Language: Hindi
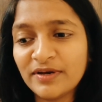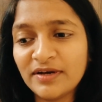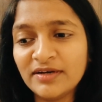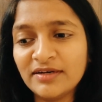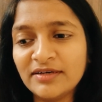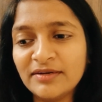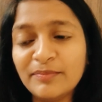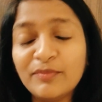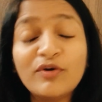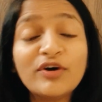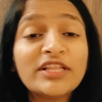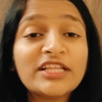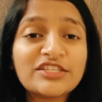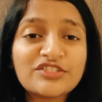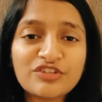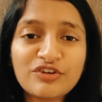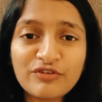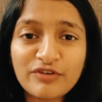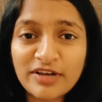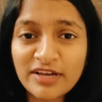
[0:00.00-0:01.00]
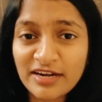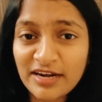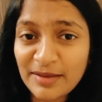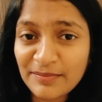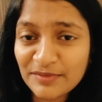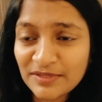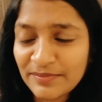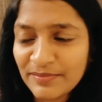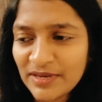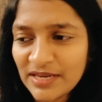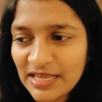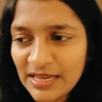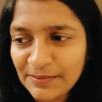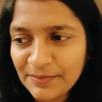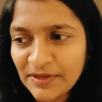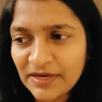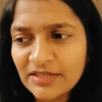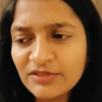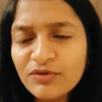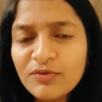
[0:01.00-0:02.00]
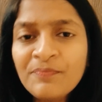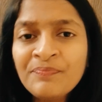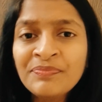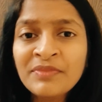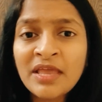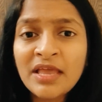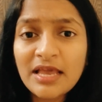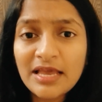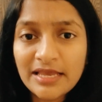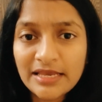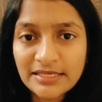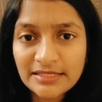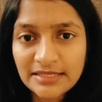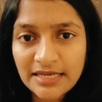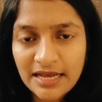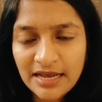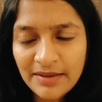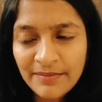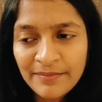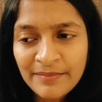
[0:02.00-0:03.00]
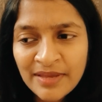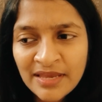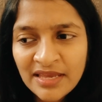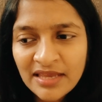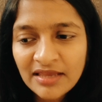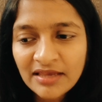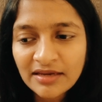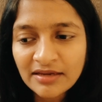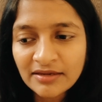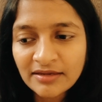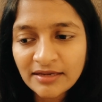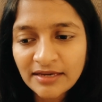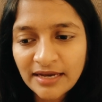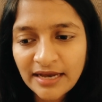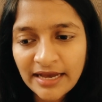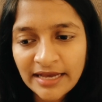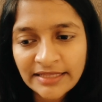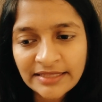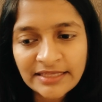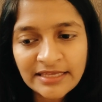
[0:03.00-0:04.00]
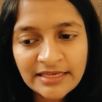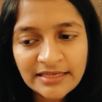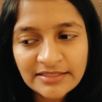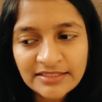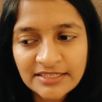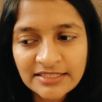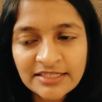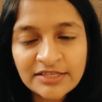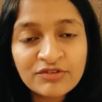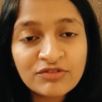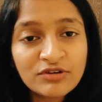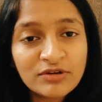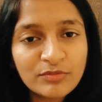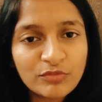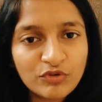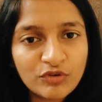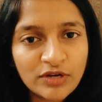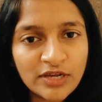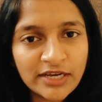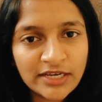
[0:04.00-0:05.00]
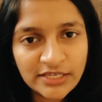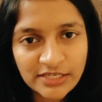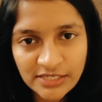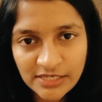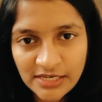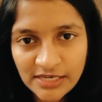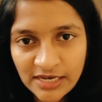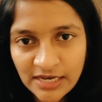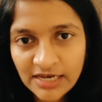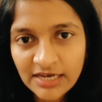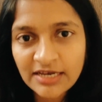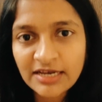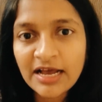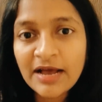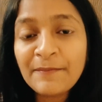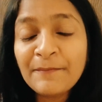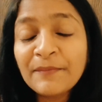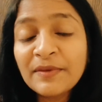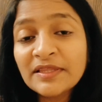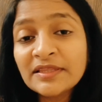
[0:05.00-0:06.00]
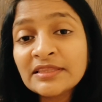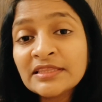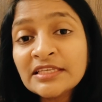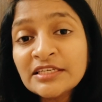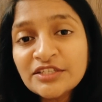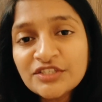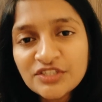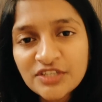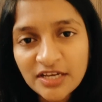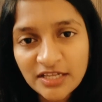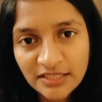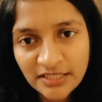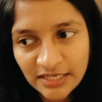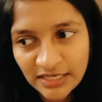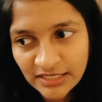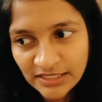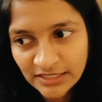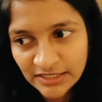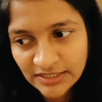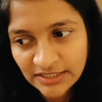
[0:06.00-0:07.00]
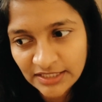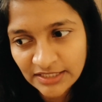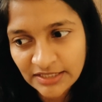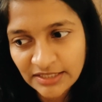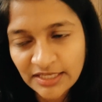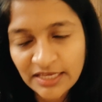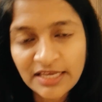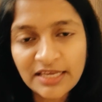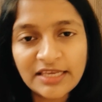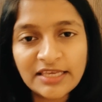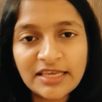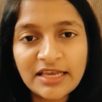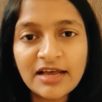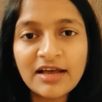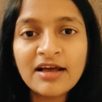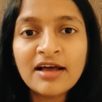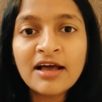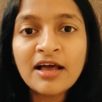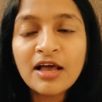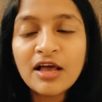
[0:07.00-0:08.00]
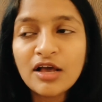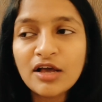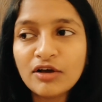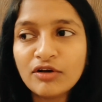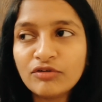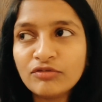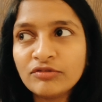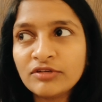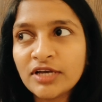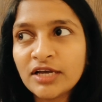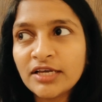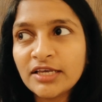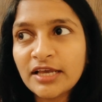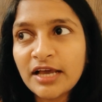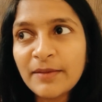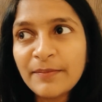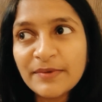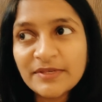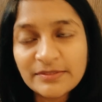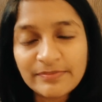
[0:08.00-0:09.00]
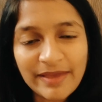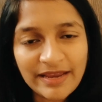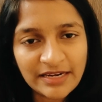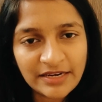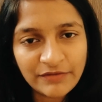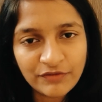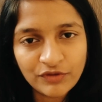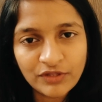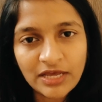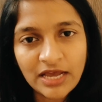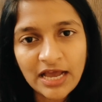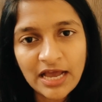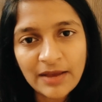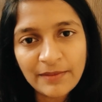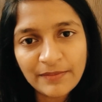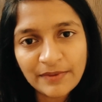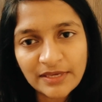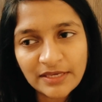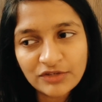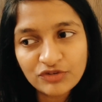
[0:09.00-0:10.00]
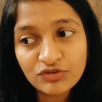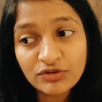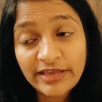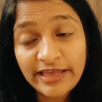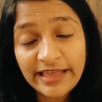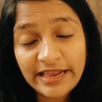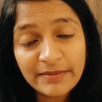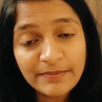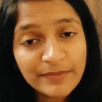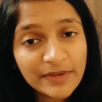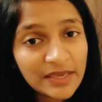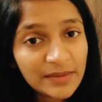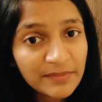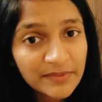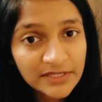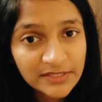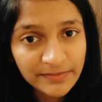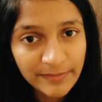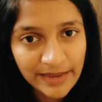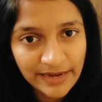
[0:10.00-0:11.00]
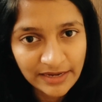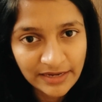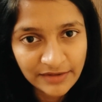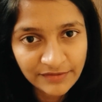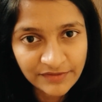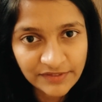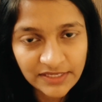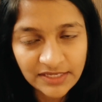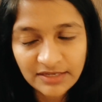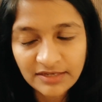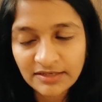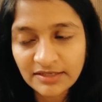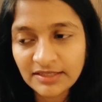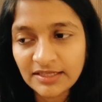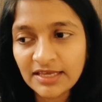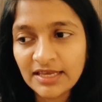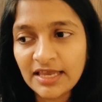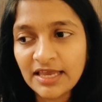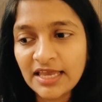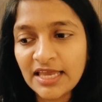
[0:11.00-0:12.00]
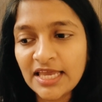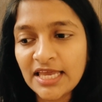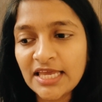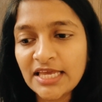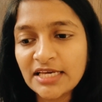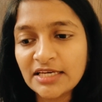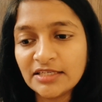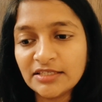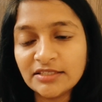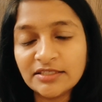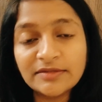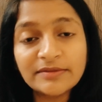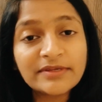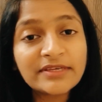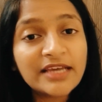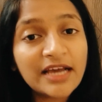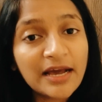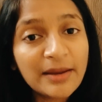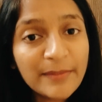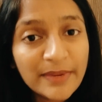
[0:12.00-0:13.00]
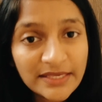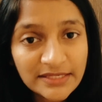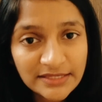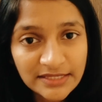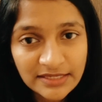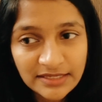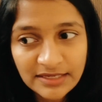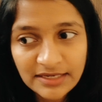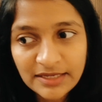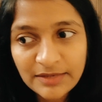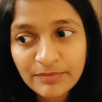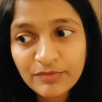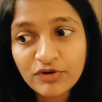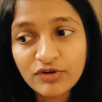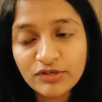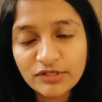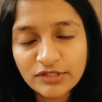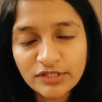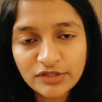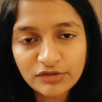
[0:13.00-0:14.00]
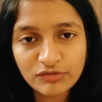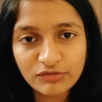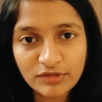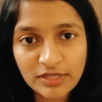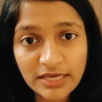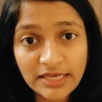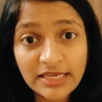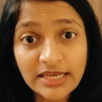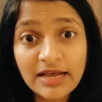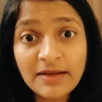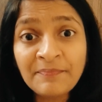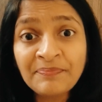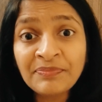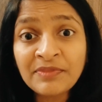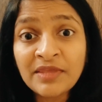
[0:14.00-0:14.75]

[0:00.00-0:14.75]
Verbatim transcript: आ, बहुत अच्छा होगा अगर आप सब मेरी हेल्प करें तो इस्लाम में आई थिंक जैसे इन्होंने बोला कि आप कितनी शादियाँ कर सकते हैं क्या उनका क्या पर्सपेक्टिव होता है आप ये जो हेल्प के पर्सपेक्टिव से करते हैं आ, क्या बेसिकली प्रोसेस होता है क्या